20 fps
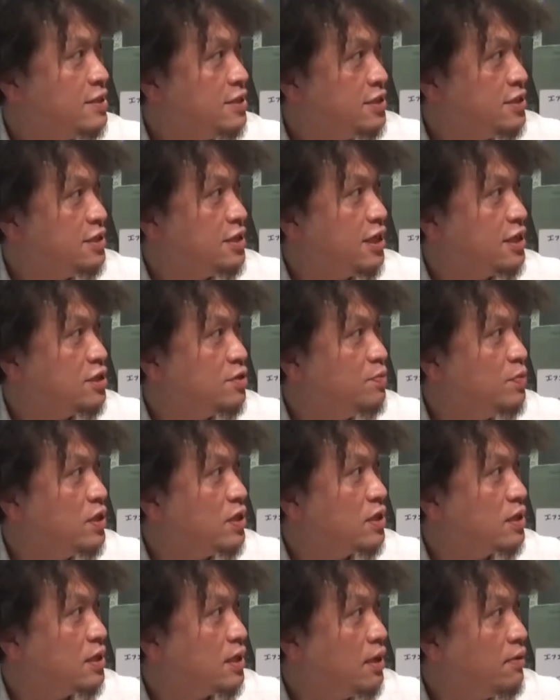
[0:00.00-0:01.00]
7月
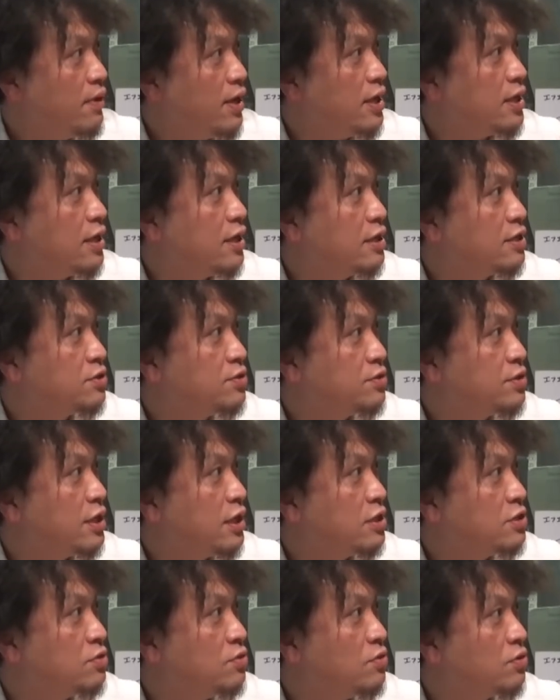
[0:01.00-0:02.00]
3日はそん
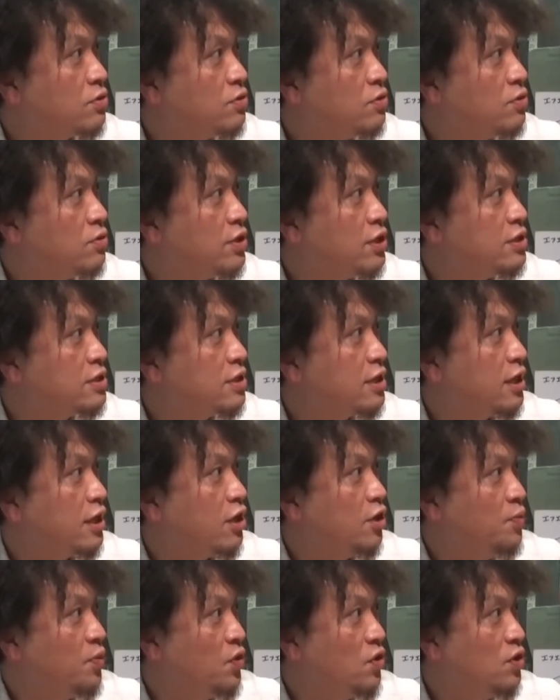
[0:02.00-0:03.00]
な状況ですけ
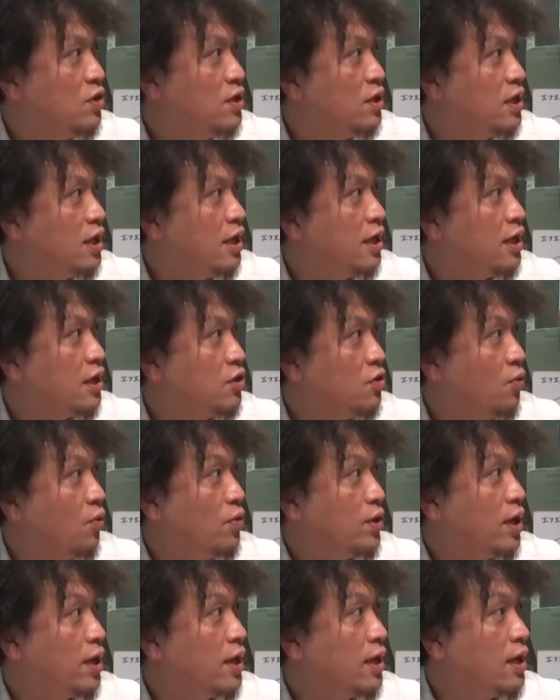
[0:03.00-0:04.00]
れども、え
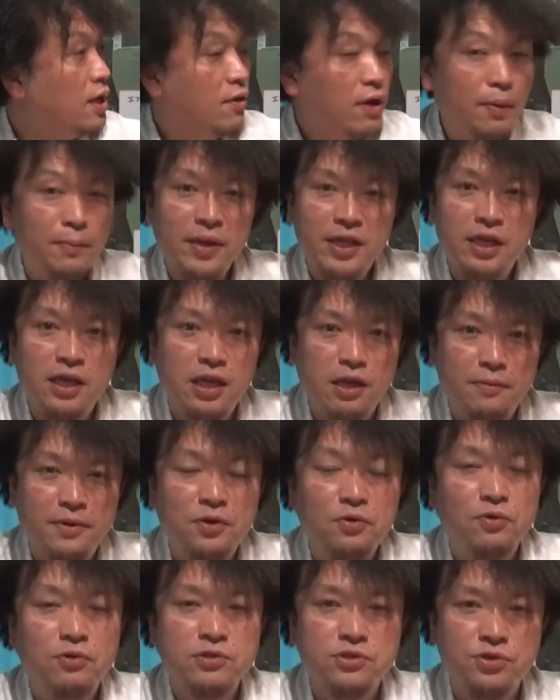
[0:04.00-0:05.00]
10日からはまた
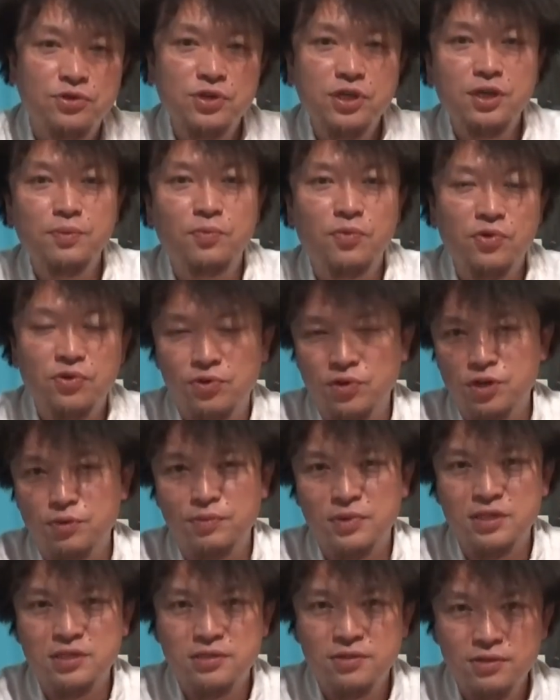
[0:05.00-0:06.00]
生放送に戻り
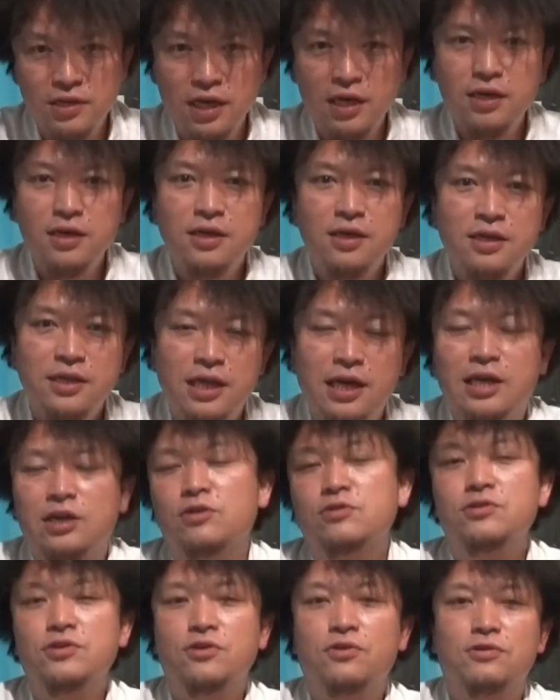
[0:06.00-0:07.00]
ますので何
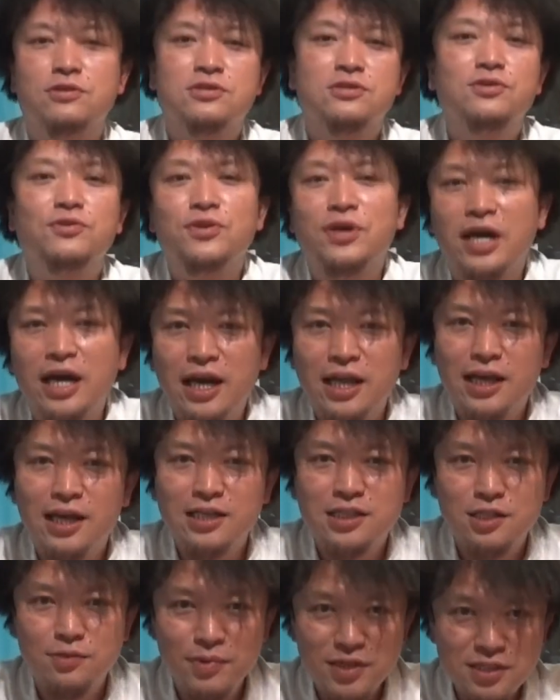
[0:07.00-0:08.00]
卒よろしくお願いい
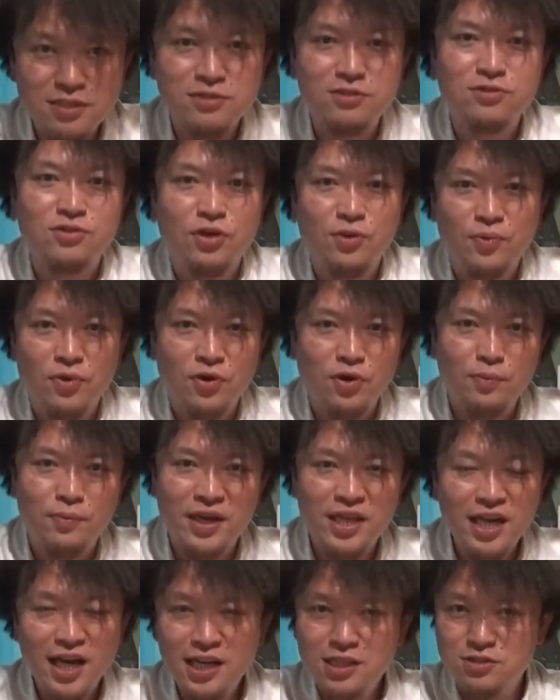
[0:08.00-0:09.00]
たします。くんごぼんご
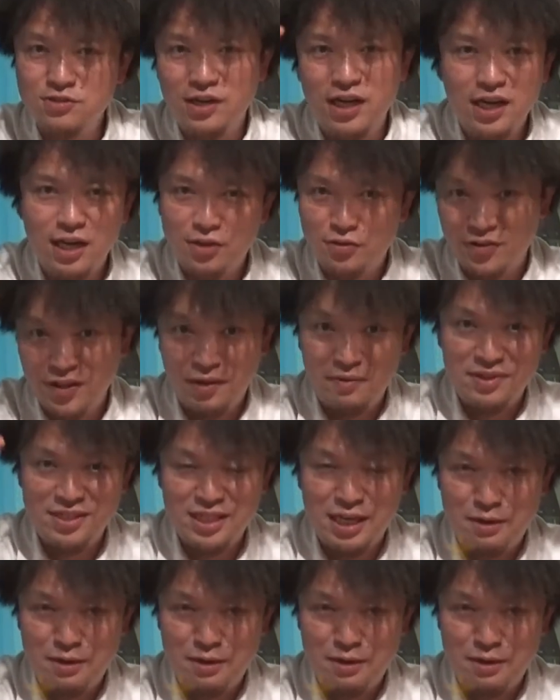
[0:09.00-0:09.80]
また来週ありがとうございまし